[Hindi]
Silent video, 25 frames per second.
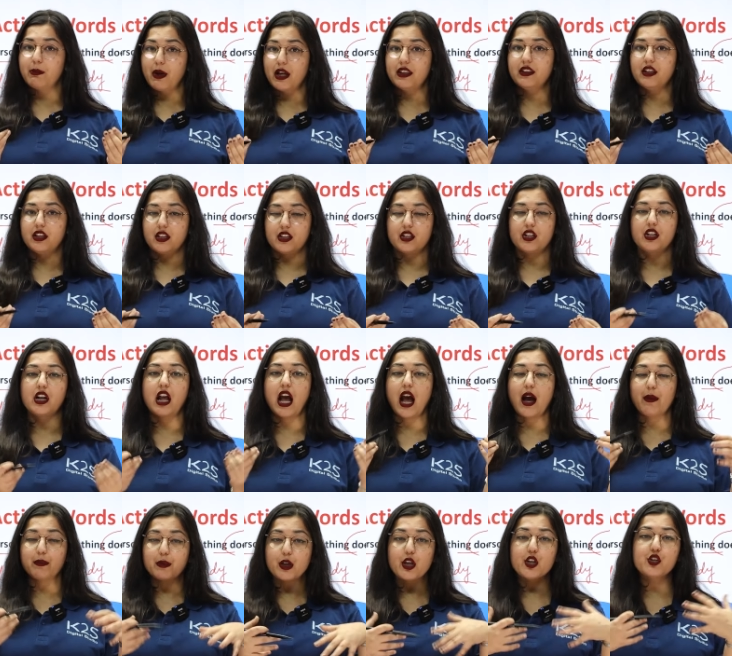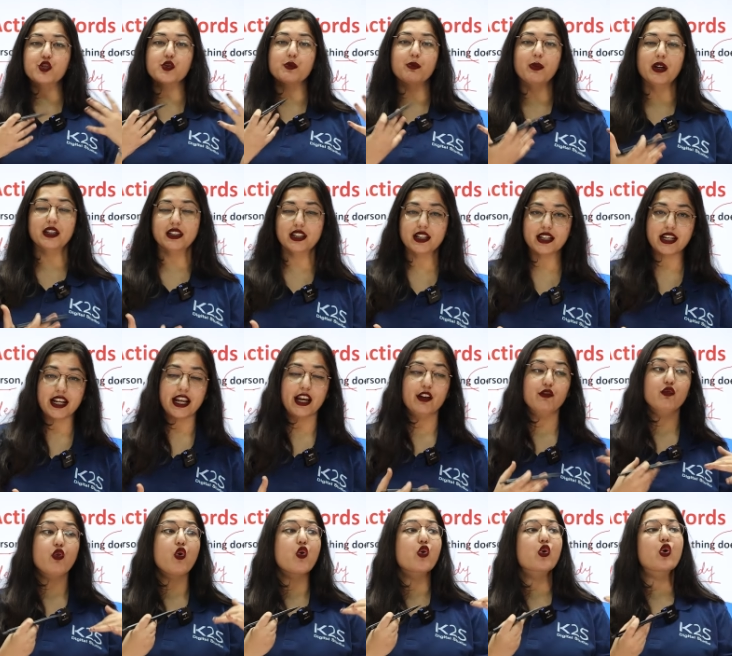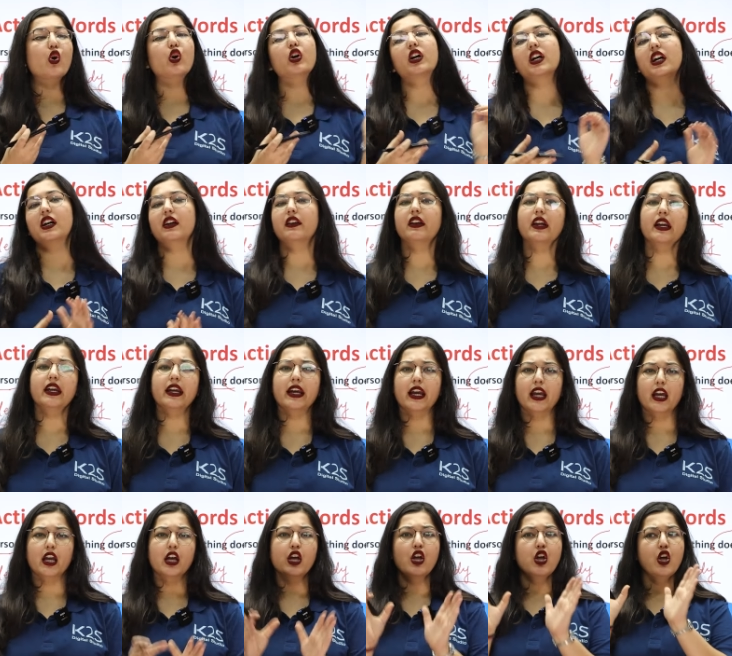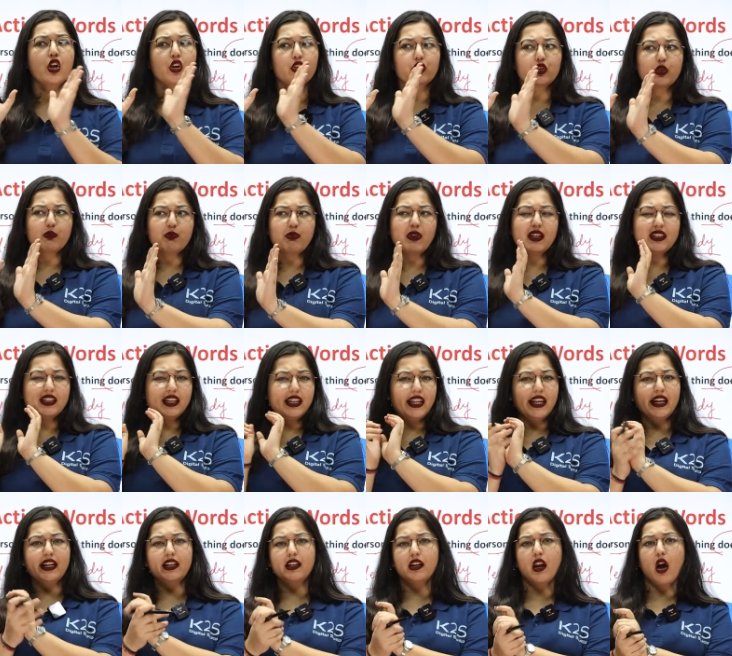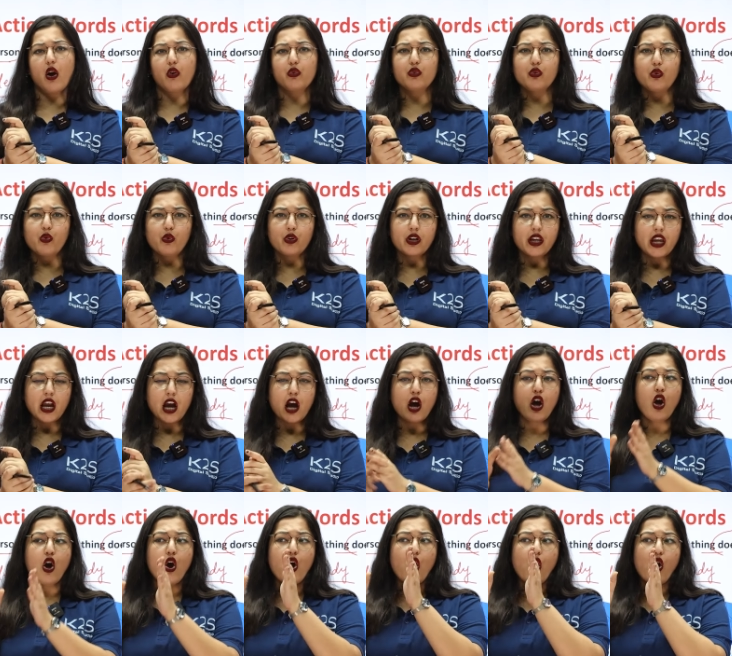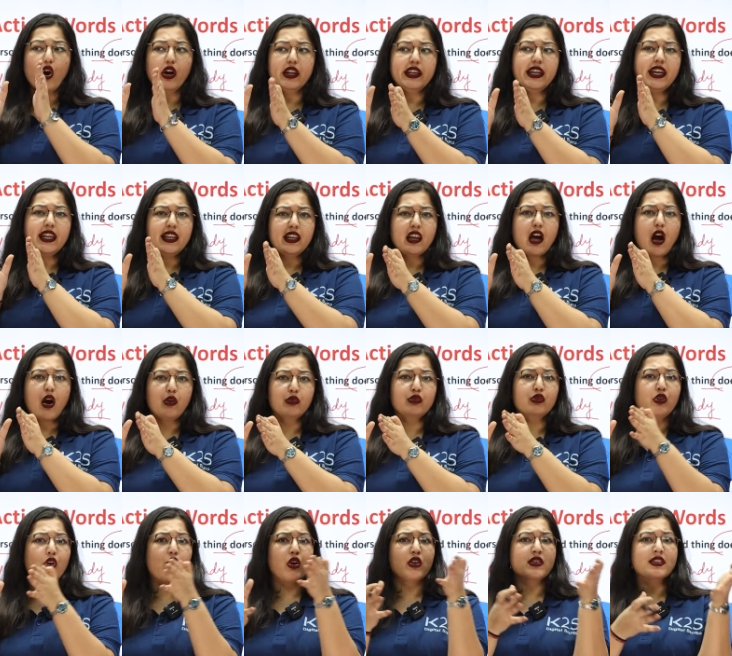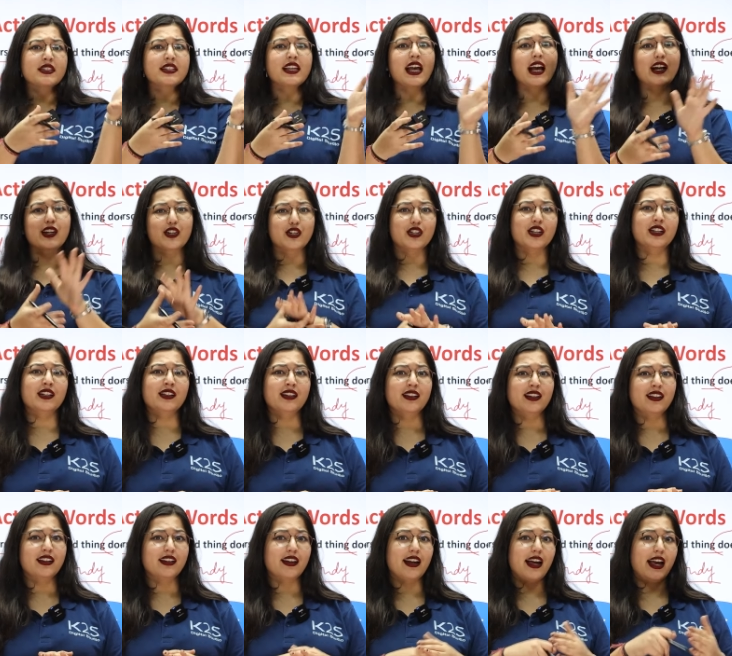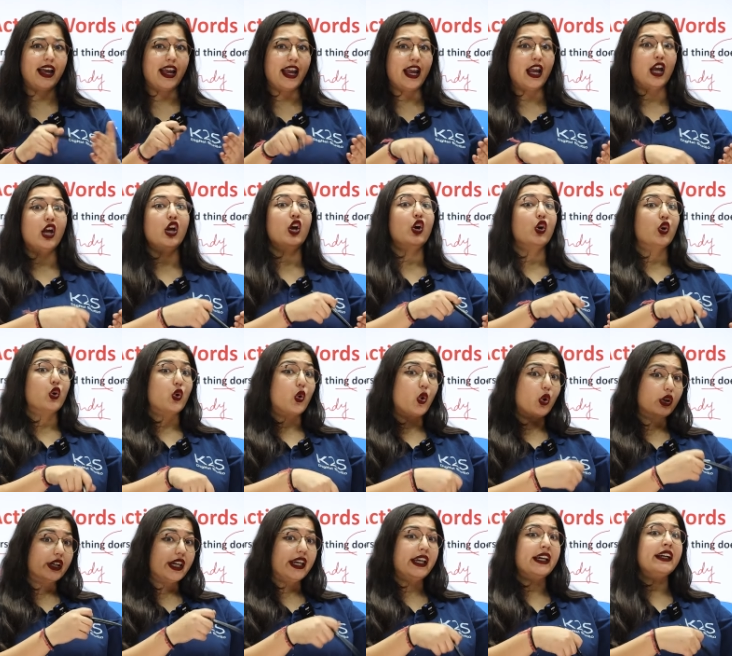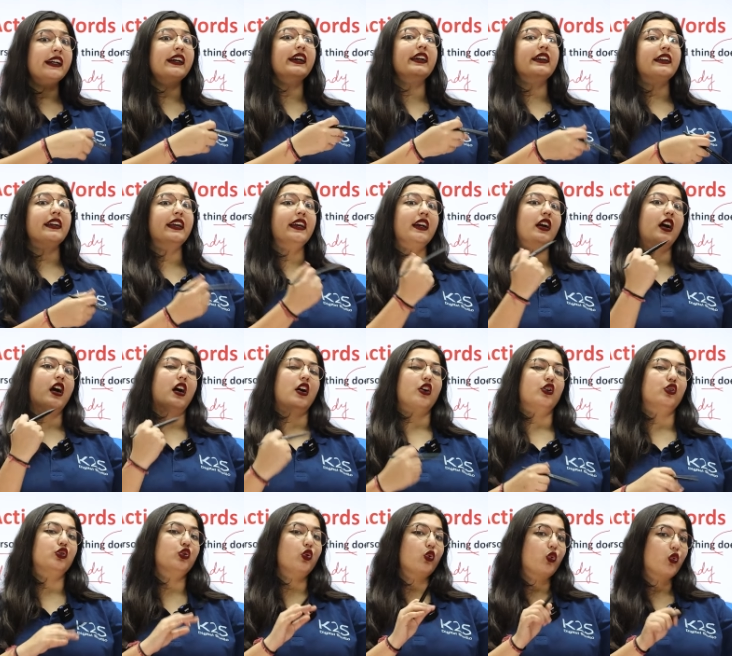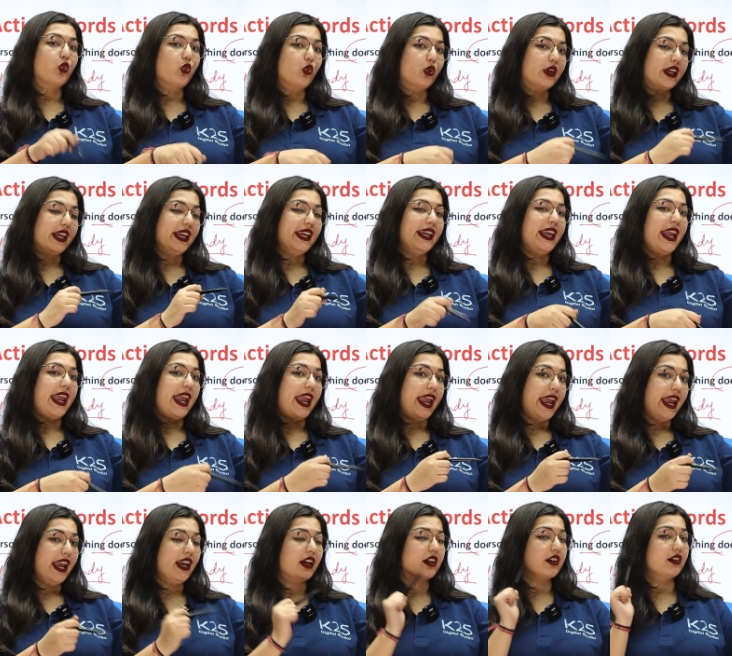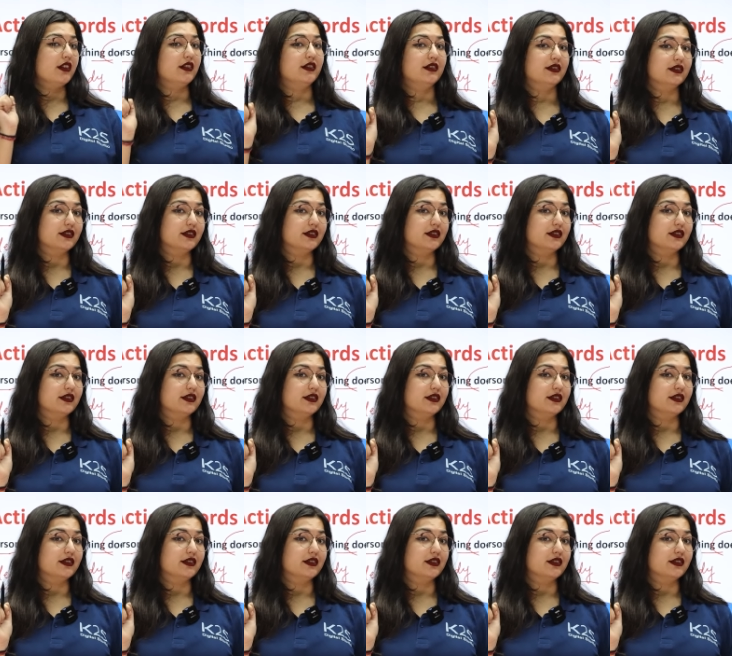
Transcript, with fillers: मदर आपकी जो मदर है वो कुक कर रही हैं तो मदर एक नाउन हो गया और ये नाउन कौन सा एक्शन कर रहा है कुकिंग करने का तो कुकिंग एक